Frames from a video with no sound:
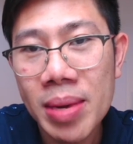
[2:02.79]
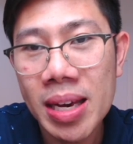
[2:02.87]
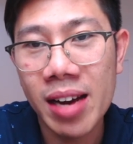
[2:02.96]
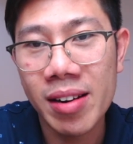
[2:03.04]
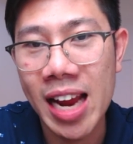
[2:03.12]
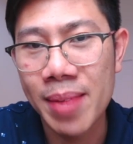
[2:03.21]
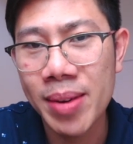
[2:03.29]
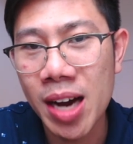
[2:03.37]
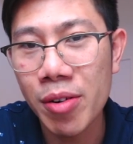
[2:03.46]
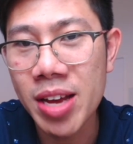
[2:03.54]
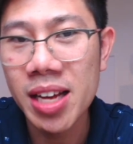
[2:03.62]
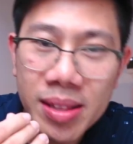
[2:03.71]
มีอะไรทำให้เขา
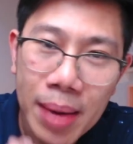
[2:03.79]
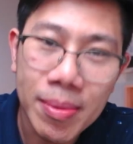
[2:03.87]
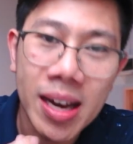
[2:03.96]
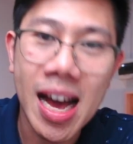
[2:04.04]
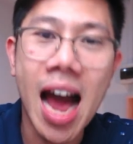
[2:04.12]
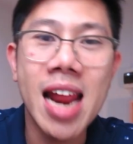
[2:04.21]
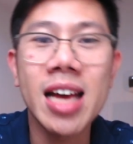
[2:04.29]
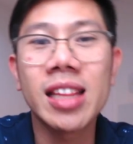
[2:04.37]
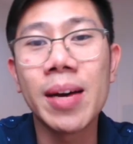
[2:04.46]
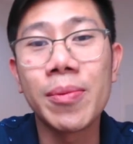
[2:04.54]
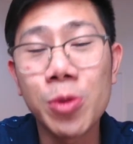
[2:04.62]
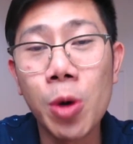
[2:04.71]
เนี่ยทำราคาได้อย่าง
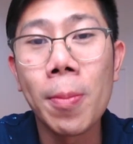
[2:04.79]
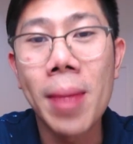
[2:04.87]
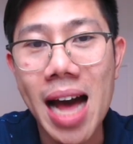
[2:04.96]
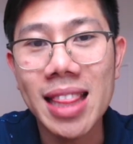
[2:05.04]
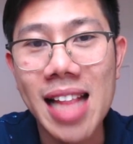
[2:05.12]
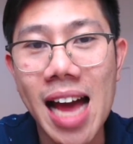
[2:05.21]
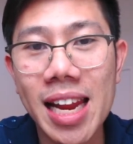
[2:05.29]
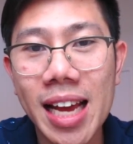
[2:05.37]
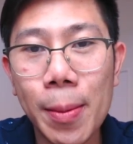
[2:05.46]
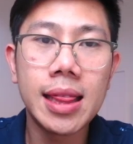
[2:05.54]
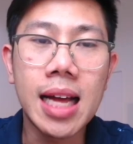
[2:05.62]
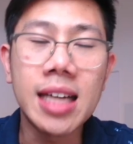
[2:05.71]
เติบโตมหาศาลนะครั
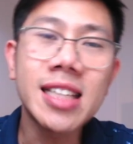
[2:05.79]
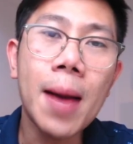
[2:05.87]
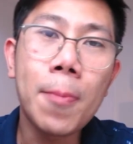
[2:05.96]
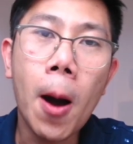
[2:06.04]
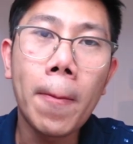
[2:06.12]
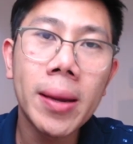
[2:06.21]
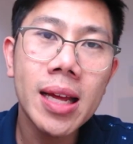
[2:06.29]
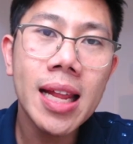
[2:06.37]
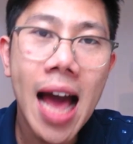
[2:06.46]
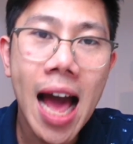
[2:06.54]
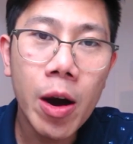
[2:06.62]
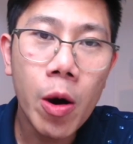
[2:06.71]
บ หลังจากพอพัฒ
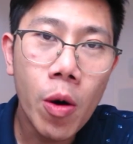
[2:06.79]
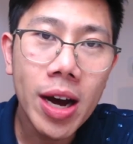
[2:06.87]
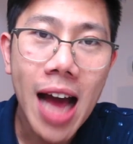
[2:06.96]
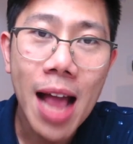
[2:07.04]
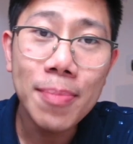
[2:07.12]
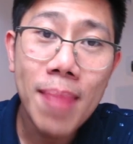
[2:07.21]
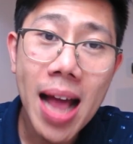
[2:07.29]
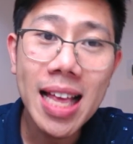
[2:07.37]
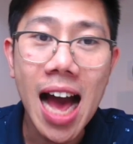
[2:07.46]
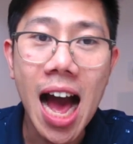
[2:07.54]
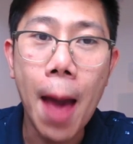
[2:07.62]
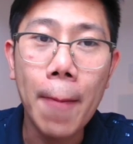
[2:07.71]
นาโครงการบ้าน
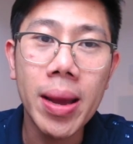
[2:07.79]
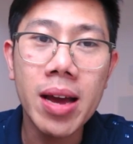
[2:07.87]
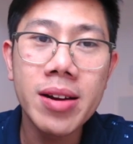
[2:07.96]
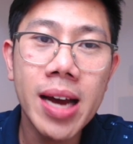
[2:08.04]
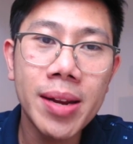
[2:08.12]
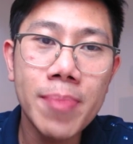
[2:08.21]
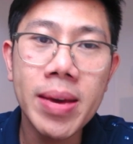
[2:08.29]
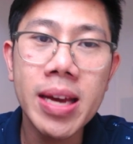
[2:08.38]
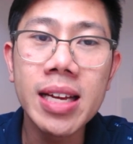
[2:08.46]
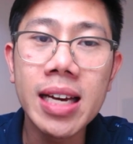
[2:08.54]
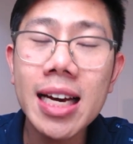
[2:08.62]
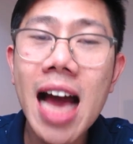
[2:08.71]
ขายไปเรื่อยในปี
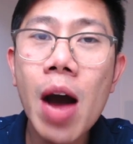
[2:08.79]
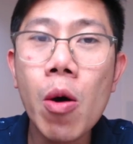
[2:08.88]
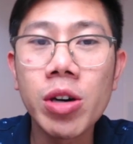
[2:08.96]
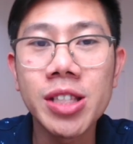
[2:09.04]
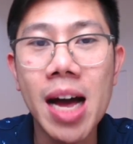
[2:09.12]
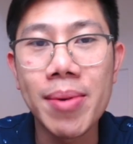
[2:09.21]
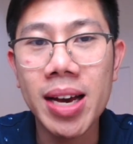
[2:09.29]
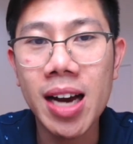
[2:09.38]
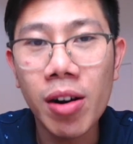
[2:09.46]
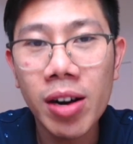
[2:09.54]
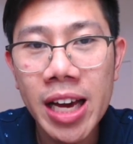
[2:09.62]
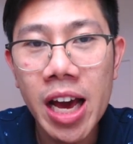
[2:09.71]
1963 เนี่ยเขา
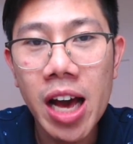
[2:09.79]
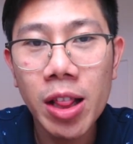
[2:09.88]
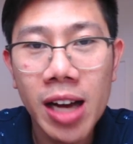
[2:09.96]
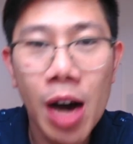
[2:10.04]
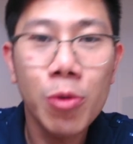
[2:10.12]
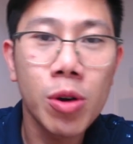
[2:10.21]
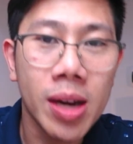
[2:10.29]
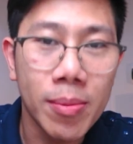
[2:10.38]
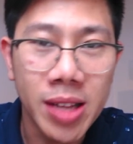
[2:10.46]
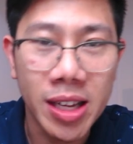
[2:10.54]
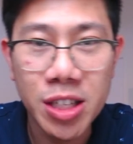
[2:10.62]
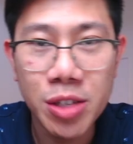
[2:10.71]
ก็ได้เข้าร่วมกับบริ
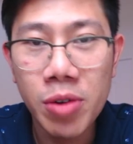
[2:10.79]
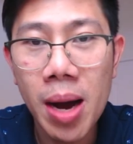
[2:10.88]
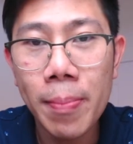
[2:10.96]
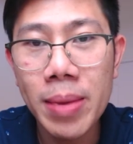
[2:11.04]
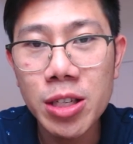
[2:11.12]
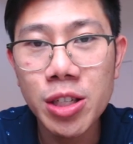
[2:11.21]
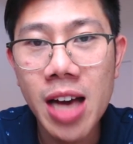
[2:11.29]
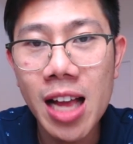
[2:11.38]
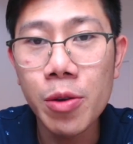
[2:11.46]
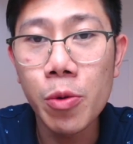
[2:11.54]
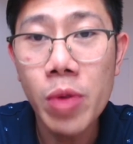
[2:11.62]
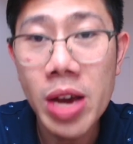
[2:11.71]
ษัทที่ชื่อว่าิชชั่น
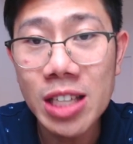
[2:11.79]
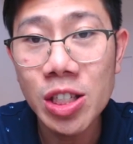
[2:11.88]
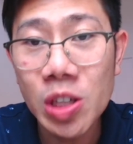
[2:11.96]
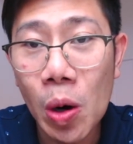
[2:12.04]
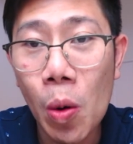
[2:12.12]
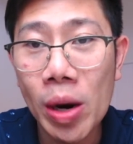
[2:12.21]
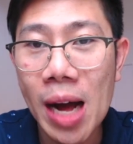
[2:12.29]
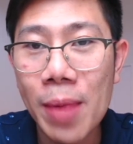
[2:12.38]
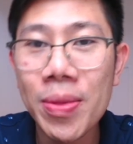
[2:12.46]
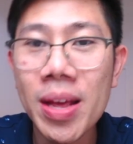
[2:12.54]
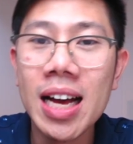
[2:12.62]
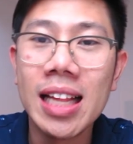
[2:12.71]
วีโจนะครับ
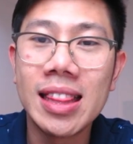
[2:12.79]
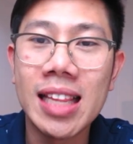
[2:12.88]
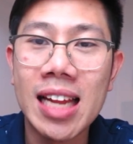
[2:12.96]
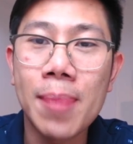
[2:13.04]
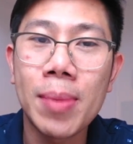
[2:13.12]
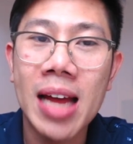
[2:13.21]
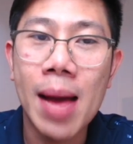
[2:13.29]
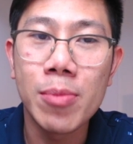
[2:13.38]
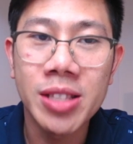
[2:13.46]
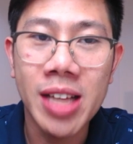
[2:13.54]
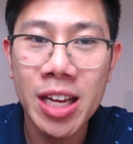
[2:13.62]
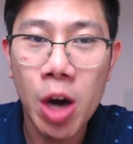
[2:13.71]
นะครับประธานบริ
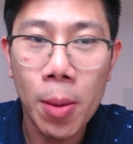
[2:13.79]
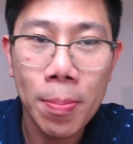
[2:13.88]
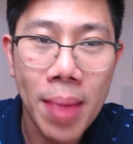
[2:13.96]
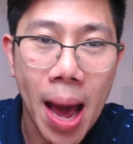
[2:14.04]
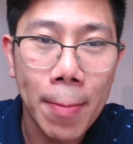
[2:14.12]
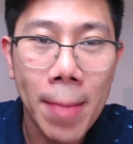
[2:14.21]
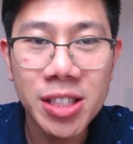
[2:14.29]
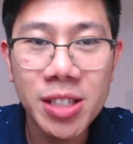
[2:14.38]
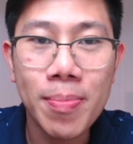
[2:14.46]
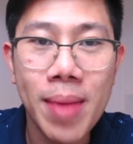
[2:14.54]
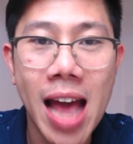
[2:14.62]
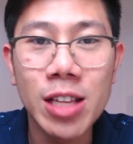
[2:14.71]
ษัทได้ออกแบบมาสเตอ
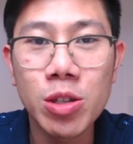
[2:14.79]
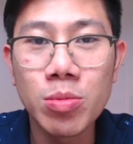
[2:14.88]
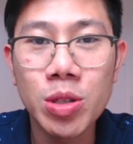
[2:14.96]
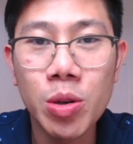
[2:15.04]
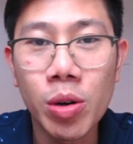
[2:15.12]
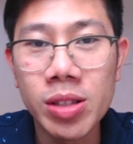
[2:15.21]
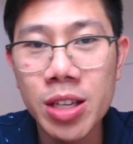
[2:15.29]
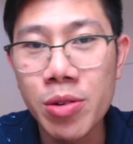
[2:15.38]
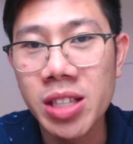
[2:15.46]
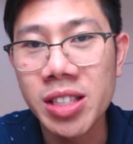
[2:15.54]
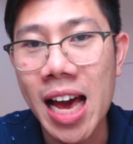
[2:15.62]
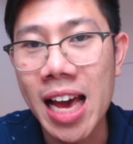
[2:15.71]
ร์แพลนชุมชนที่อยู่
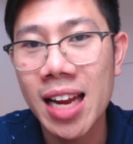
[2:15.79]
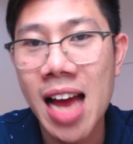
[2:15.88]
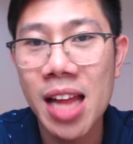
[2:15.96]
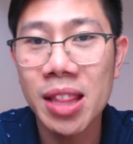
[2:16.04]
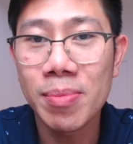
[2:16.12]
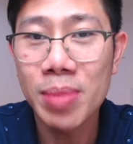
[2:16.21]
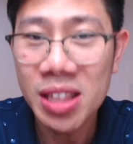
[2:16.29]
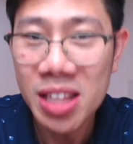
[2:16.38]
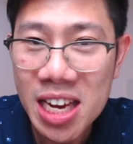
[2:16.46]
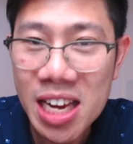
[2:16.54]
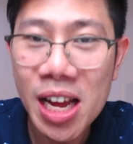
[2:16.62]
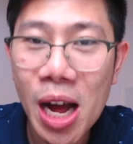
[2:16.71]
อาศัยขนาดพื้น
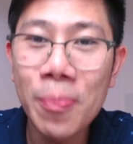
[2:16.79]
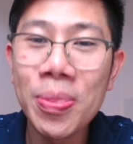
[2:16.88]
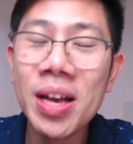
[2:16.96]
ที่นะครับ